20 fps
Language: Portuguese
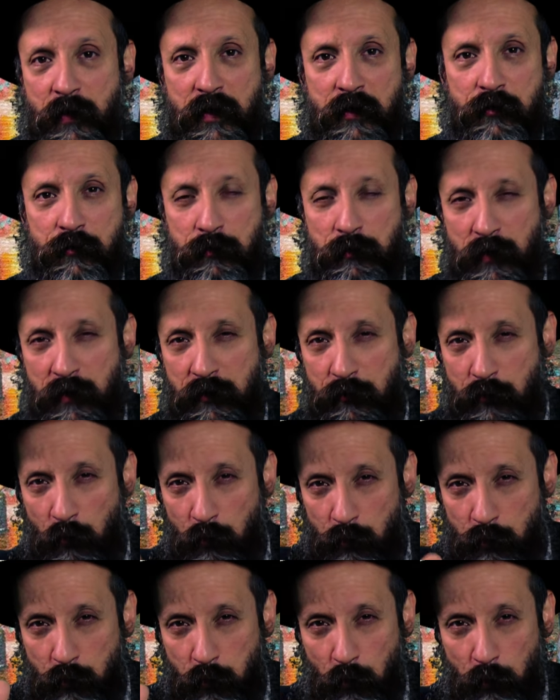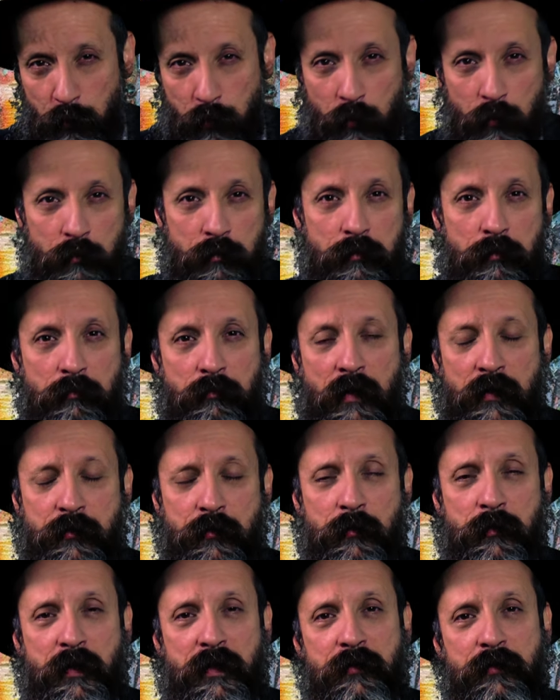aparentemente outubro, mais
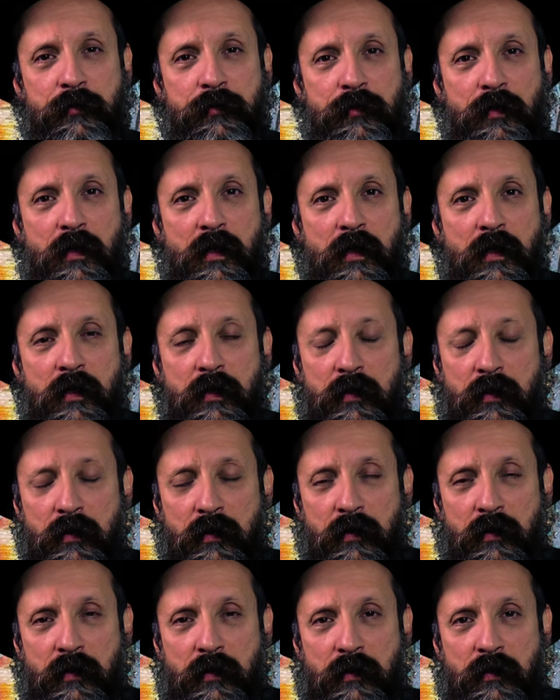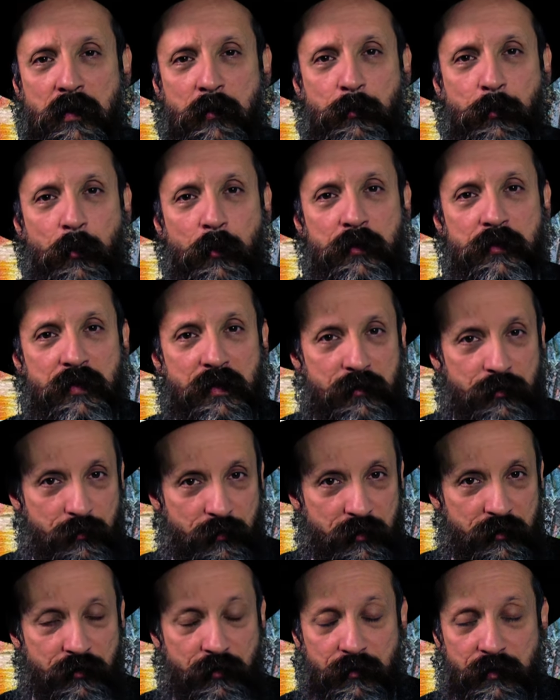ou menos, depois das
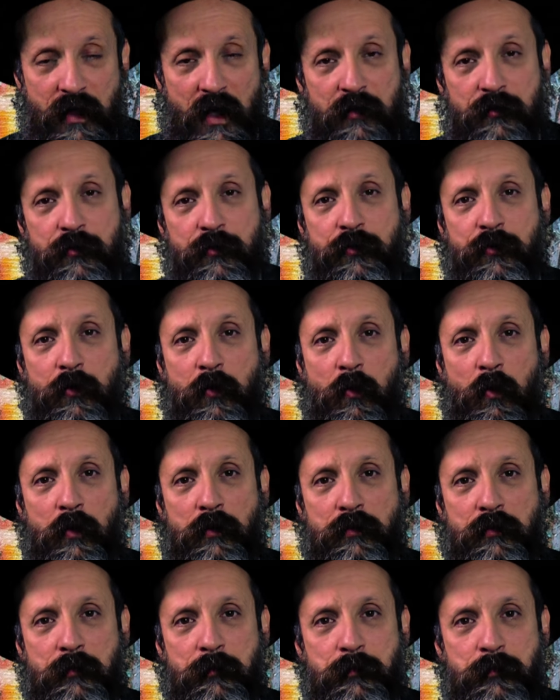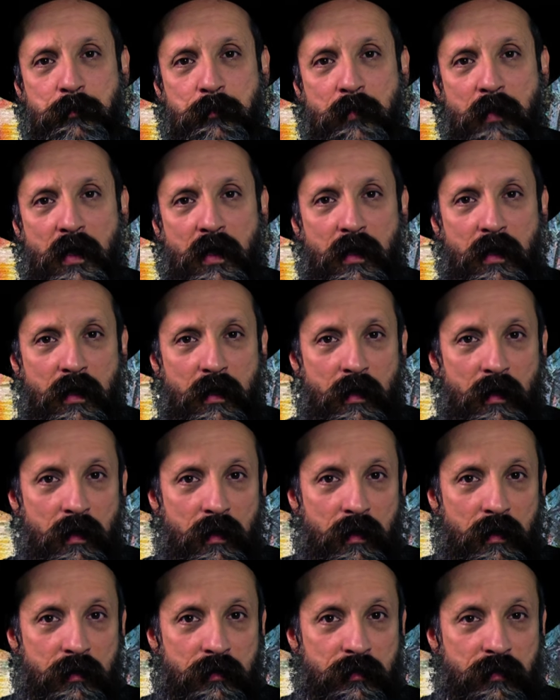festividades de Sukkot.
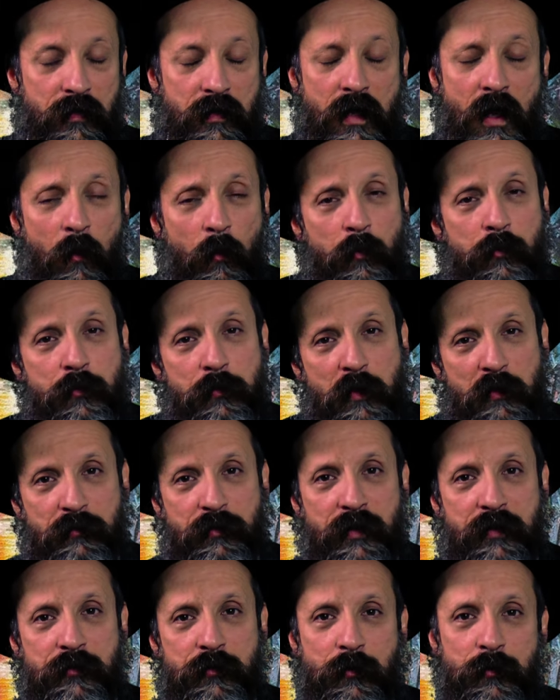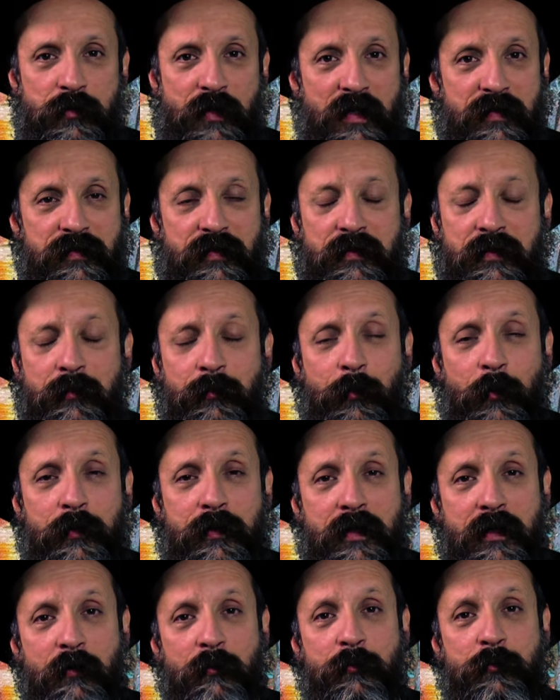Seria a última vez que os Hassidim
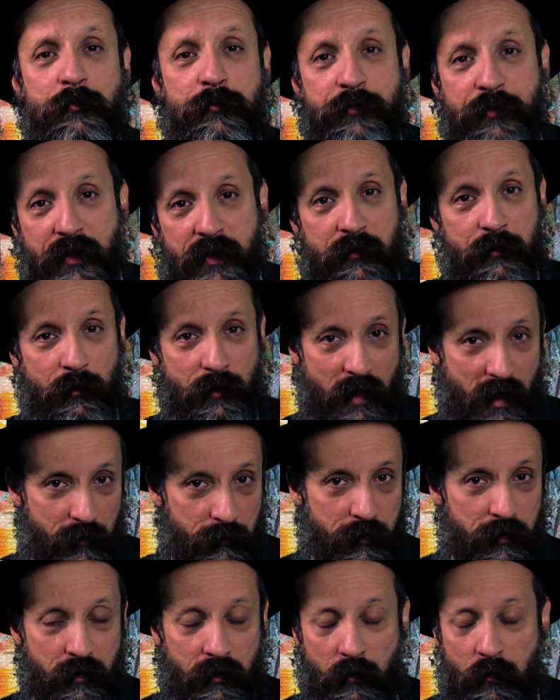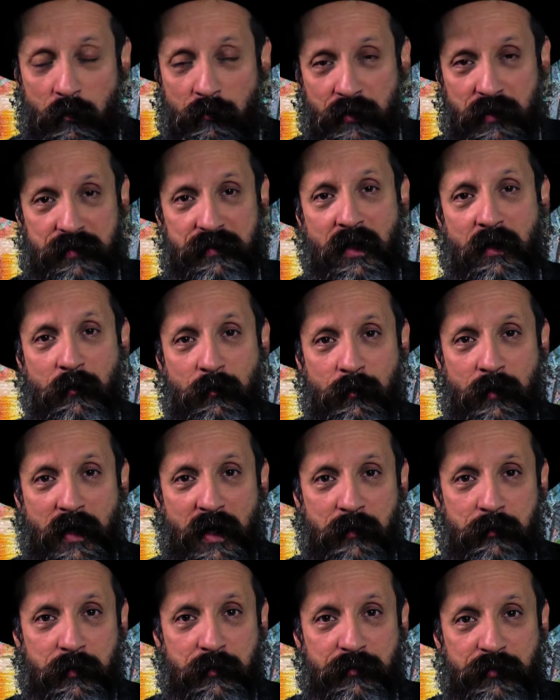poderiam ver o Rebbe e conversar com o
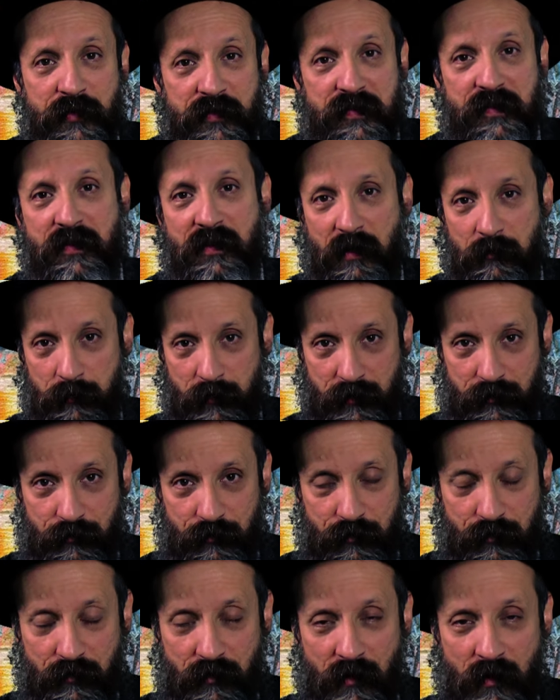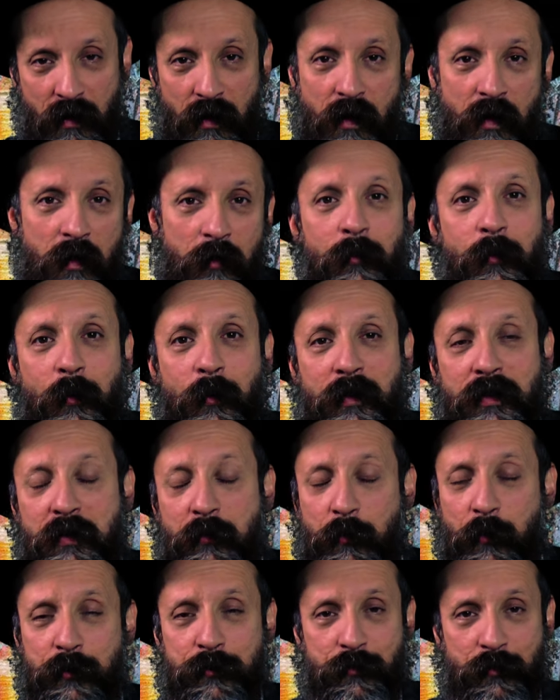Rebbe fisicamente, porque
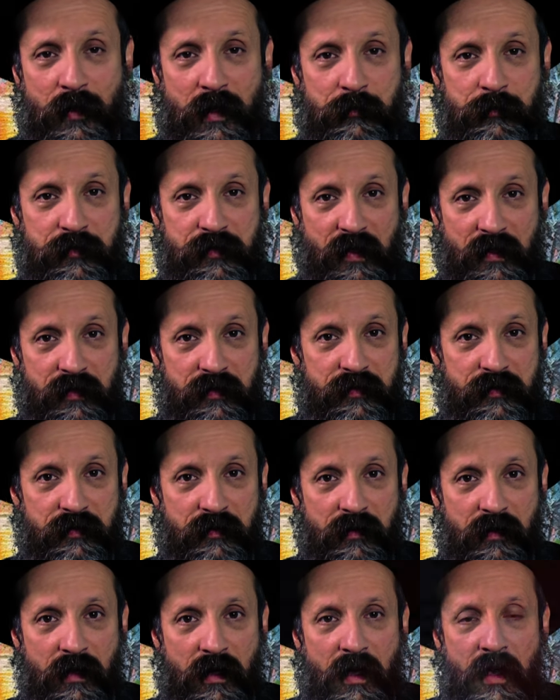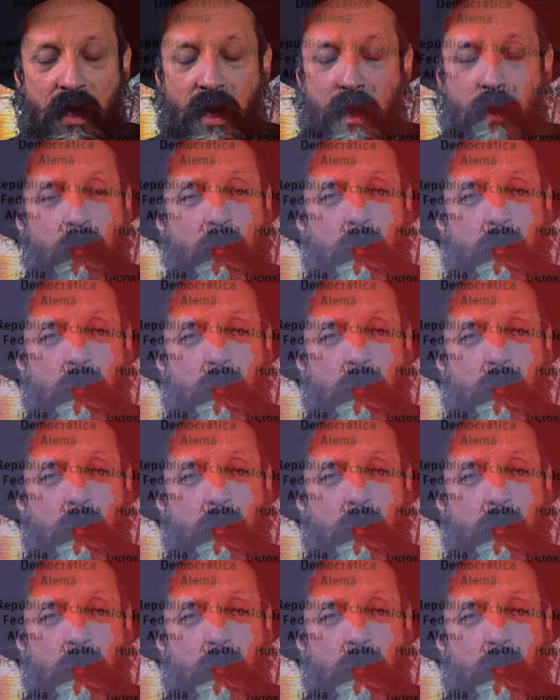depois que o Rebbe saísse, a